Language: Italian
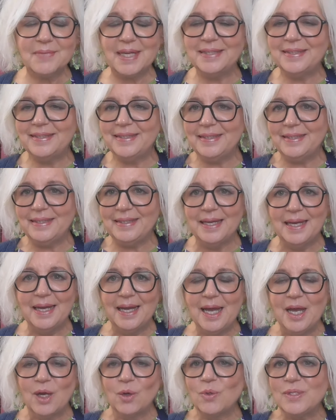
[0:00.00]
di
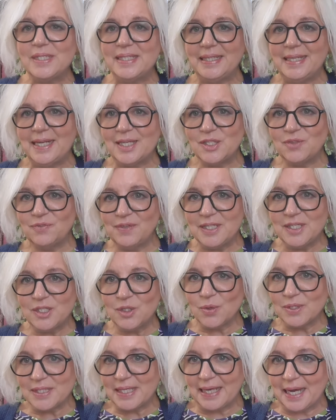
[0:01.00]
cosine
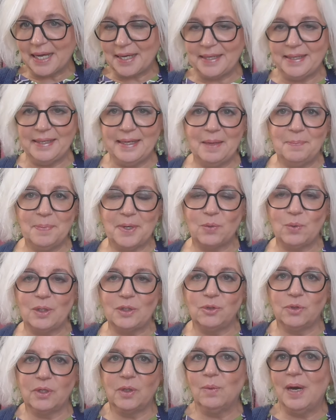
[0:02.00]
sfiziose e carine per
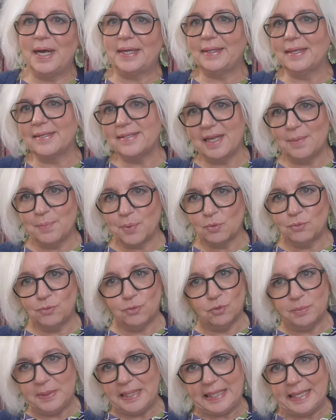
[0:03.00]
quanto riguarda sia i
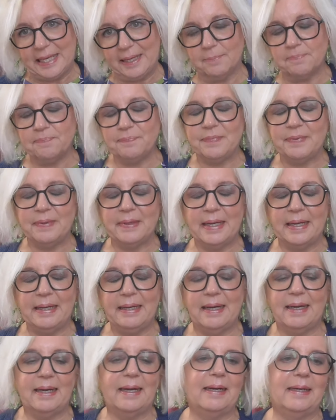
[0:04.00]
profumi che mh, mm,
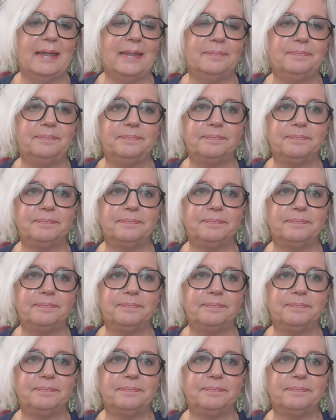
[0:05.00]
la,